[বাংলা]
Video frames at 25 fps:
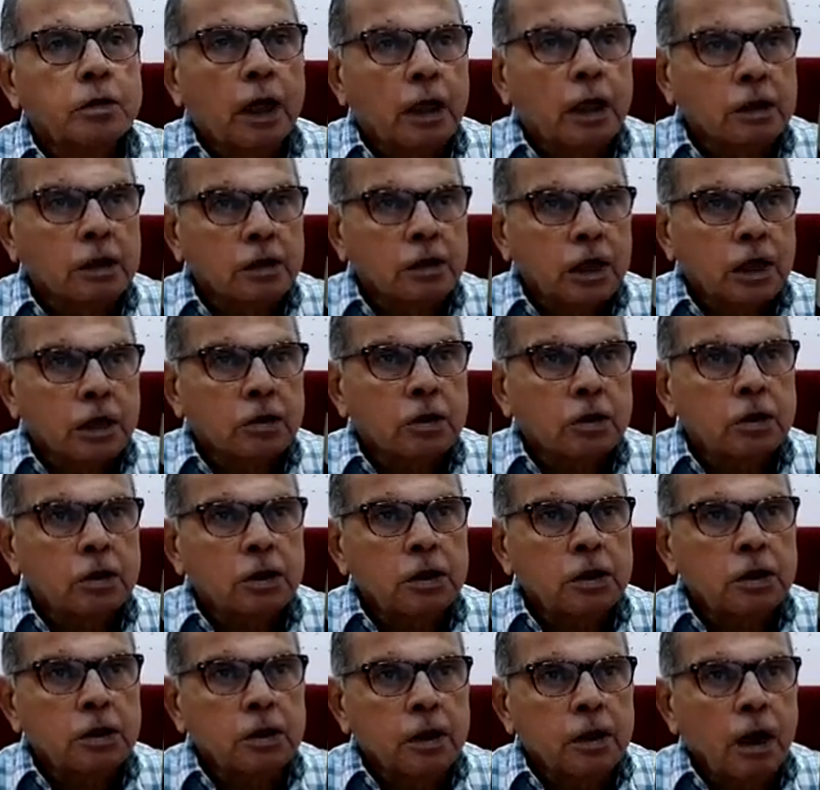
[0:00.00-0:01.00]
যারা
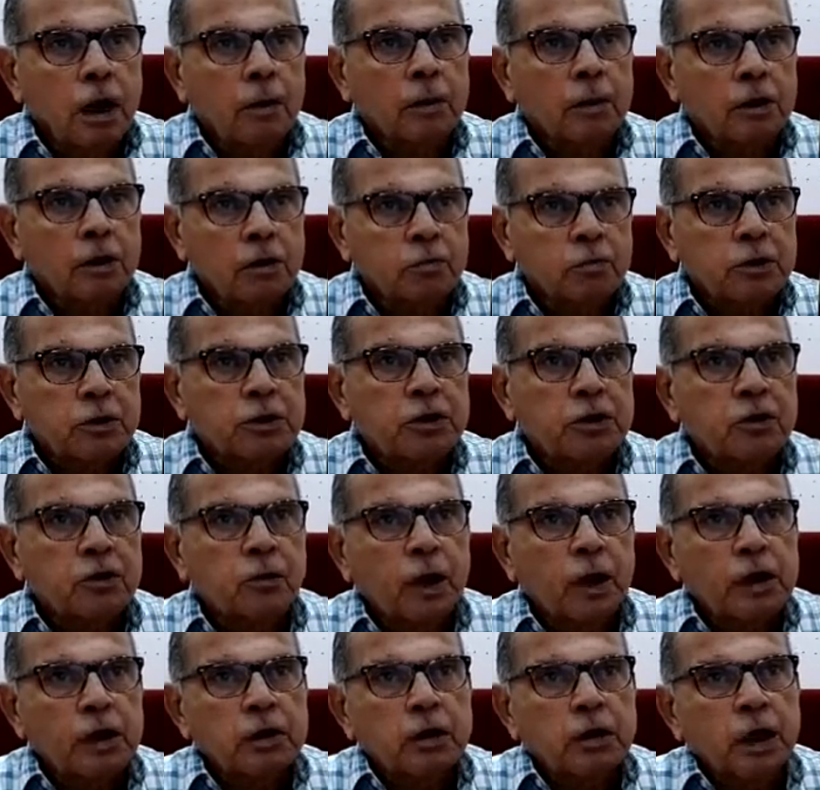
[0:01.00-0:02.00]
চাষি আমরা তো
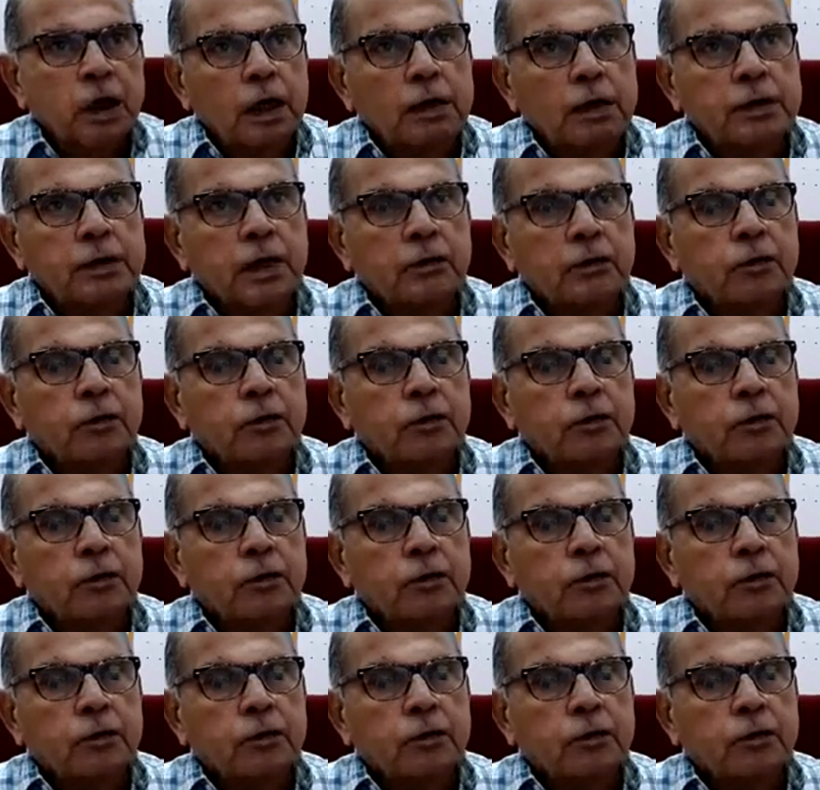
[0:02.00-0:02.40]
বেশিরভাগই তাই